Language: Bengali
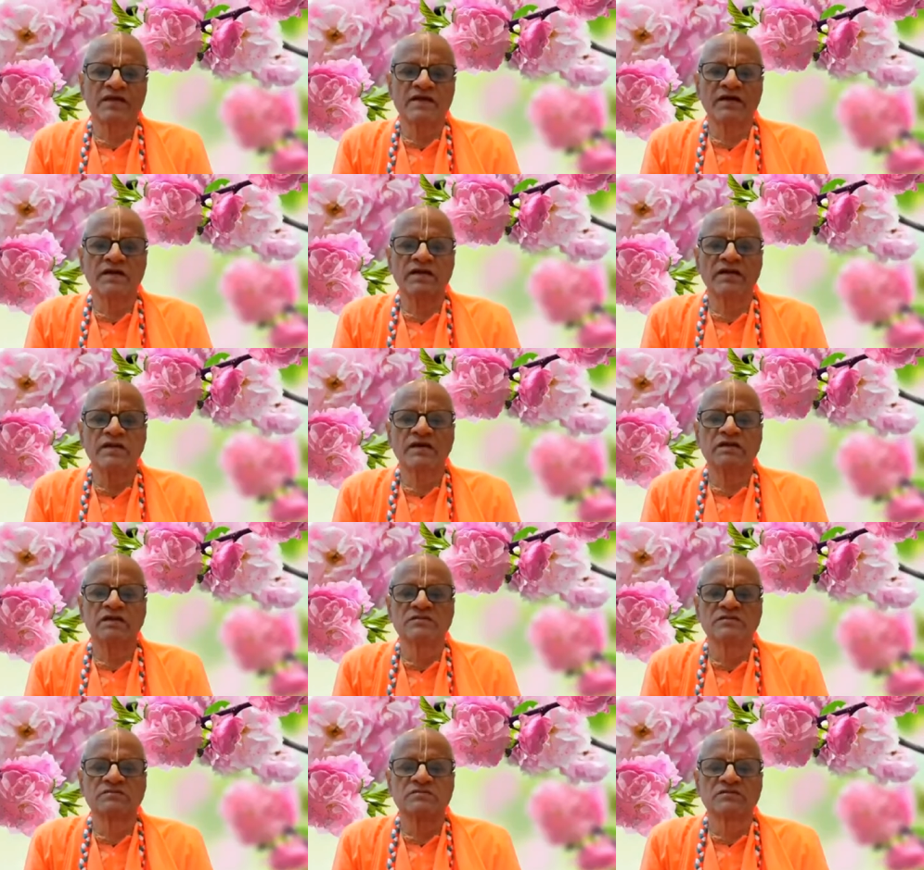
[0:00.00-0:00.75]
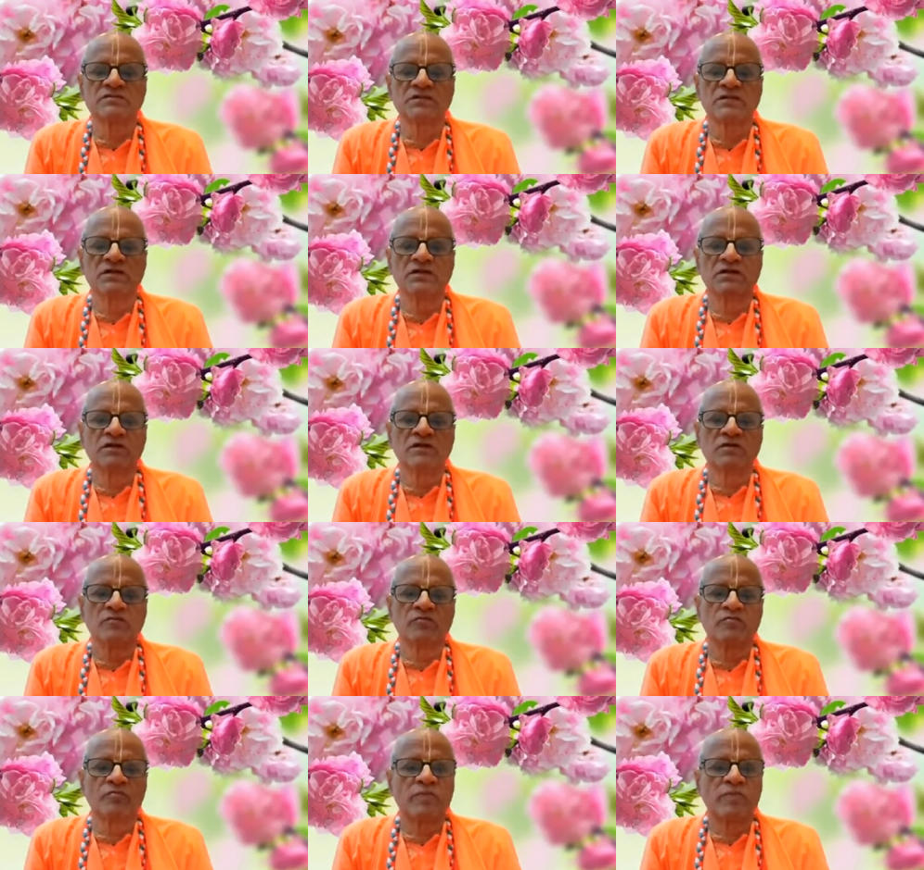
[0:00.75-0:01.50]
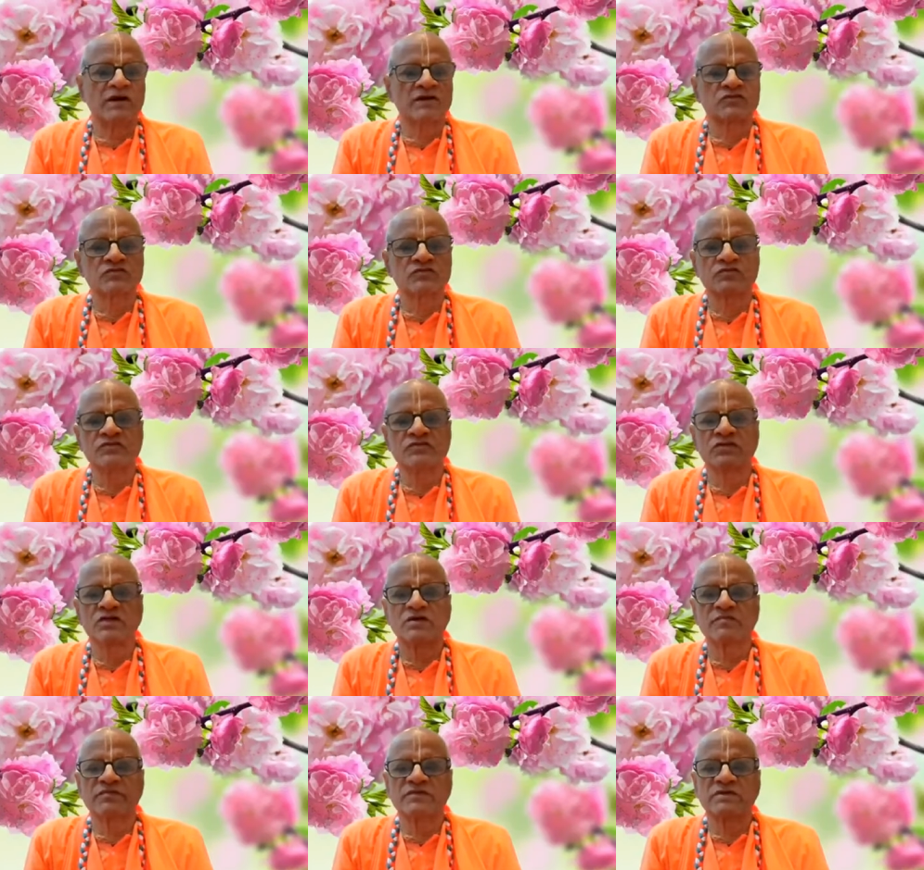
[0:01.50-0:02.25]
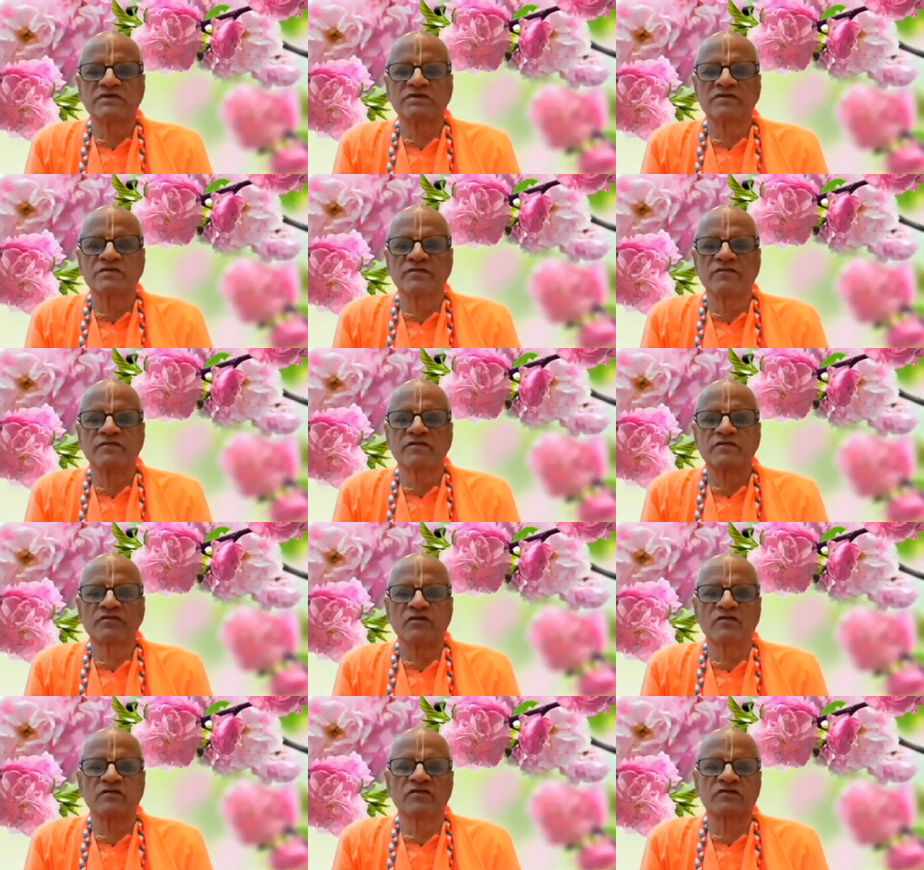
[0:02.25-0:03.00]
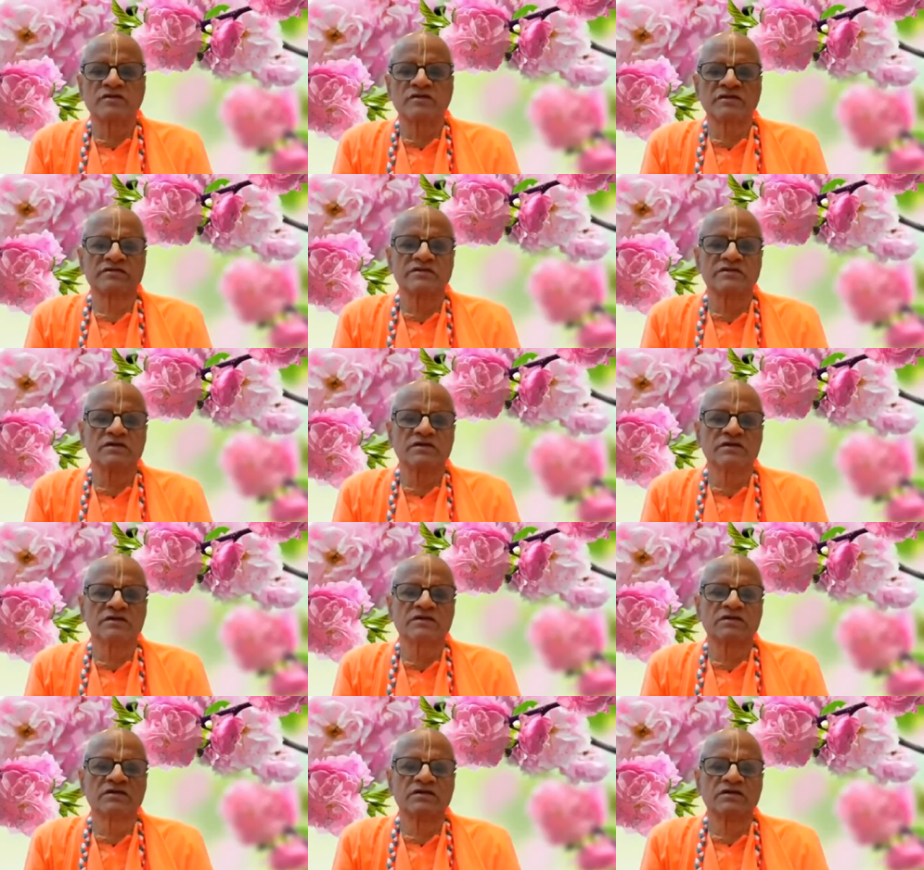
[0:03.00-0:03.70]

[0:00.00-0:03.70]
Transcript: এখানে বাসুদেবকে যেভাবে গ্রহণ করেছেন